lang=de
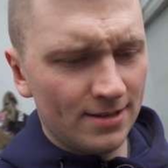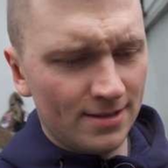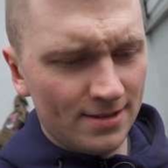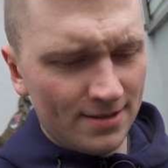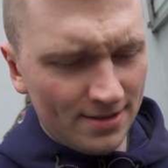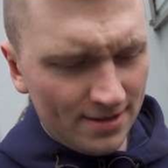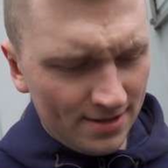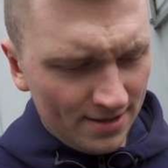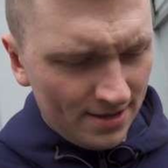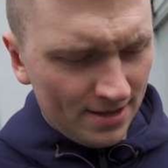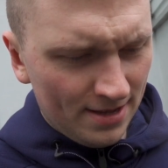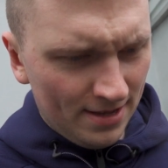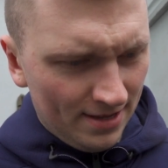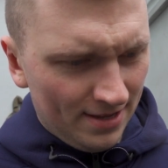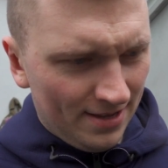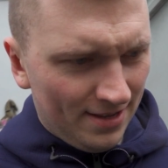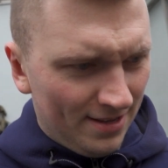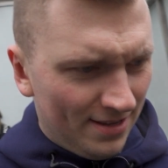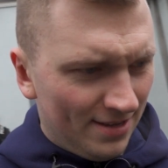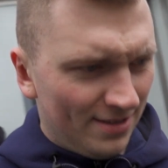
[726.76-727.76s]

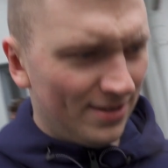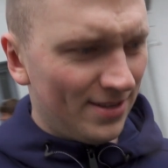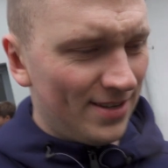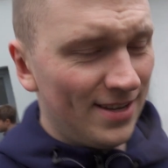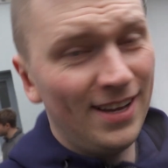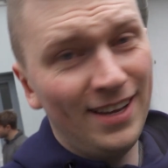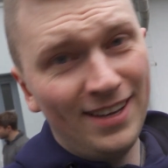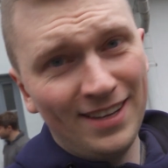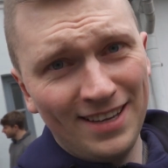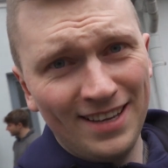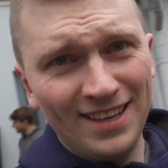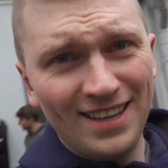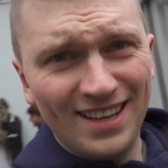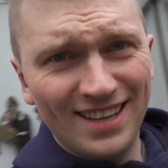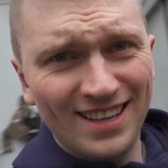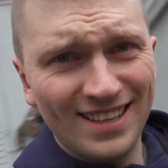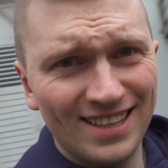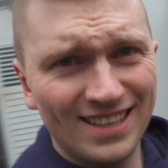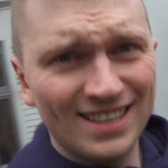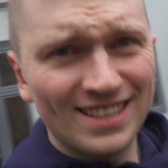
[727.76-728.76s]

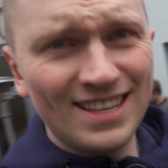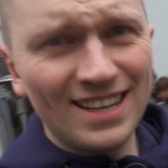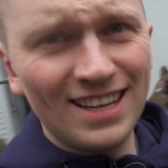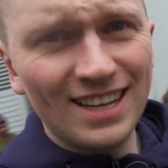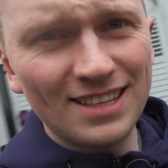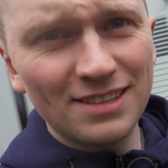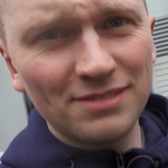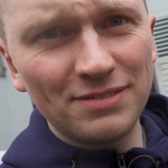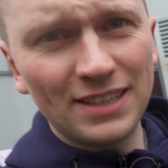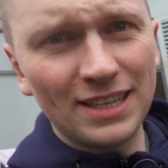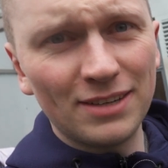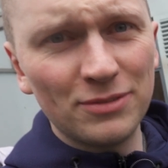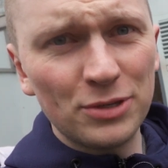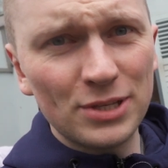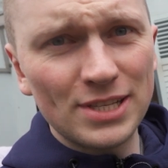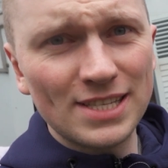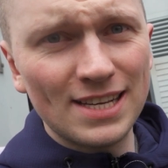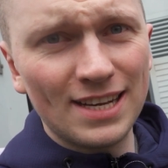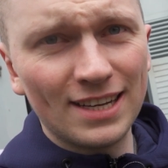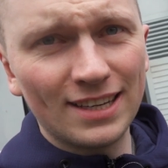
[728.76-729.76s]
Äh, knallharter Ficker, würde
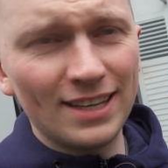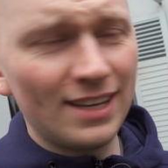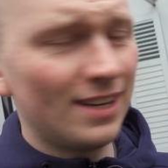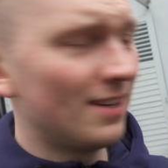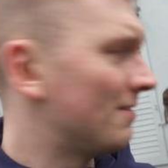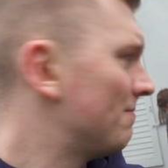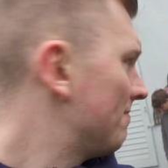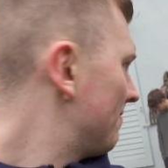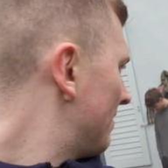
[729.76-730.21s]
ich sagen, ey.